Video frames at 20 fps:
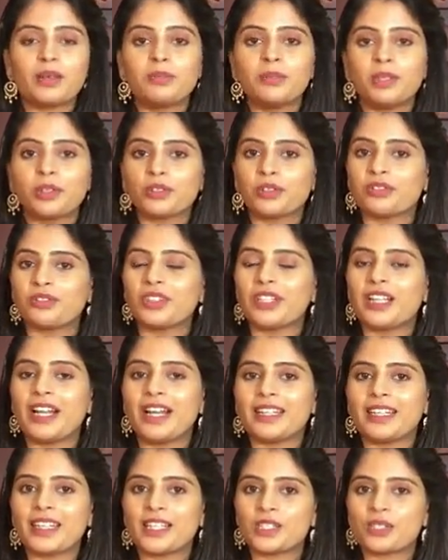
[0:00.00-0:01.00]
కదా బ్యూటిఫుల్గా
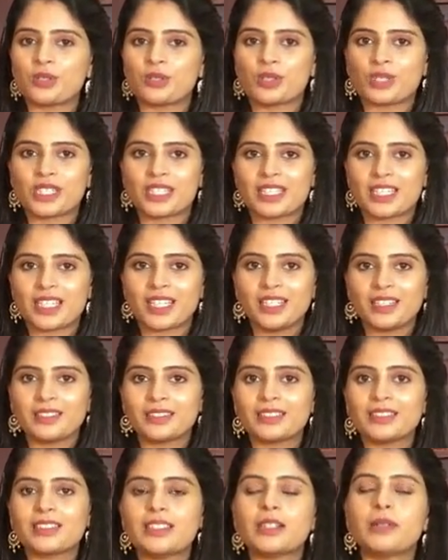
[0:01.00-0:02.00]
అటాచ్డ్ వచ్చేసాయి
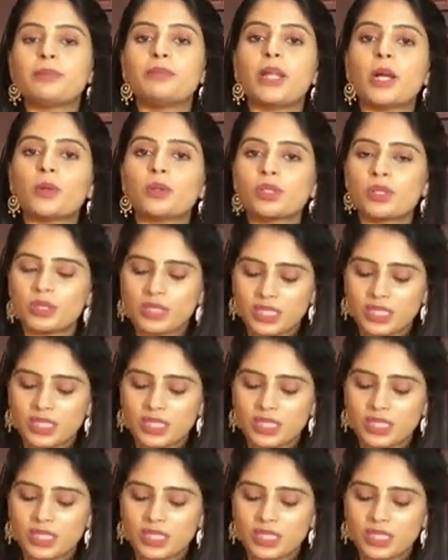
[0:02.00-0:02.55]
బ్లౌజ్